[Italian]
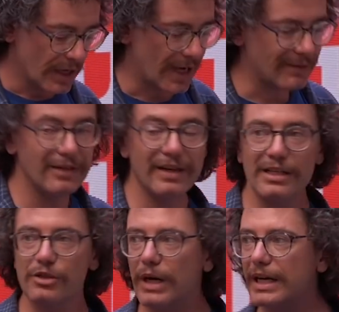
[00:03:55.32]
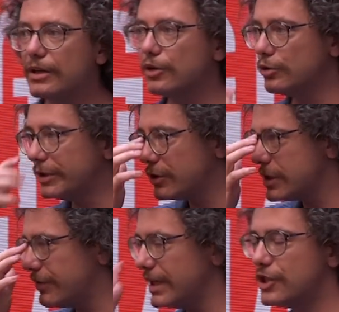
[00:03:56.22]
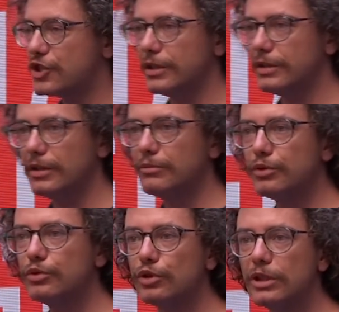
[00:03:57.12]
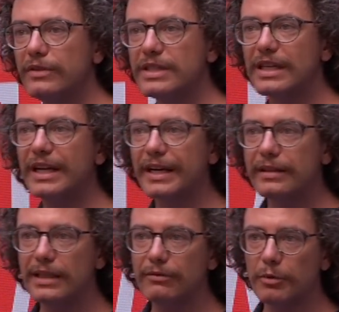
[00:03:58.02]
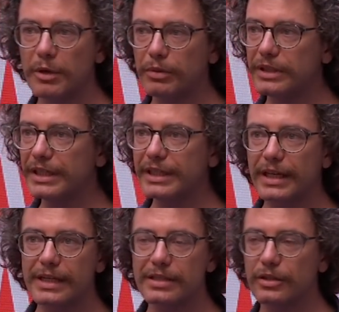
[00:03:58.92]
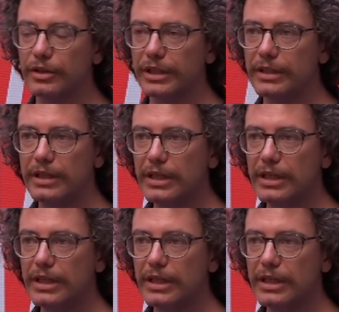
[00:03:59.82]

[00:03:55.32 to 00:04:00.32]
aveva al suo arco numerose frecce da un punto di vista narrativo per poter narrare storie.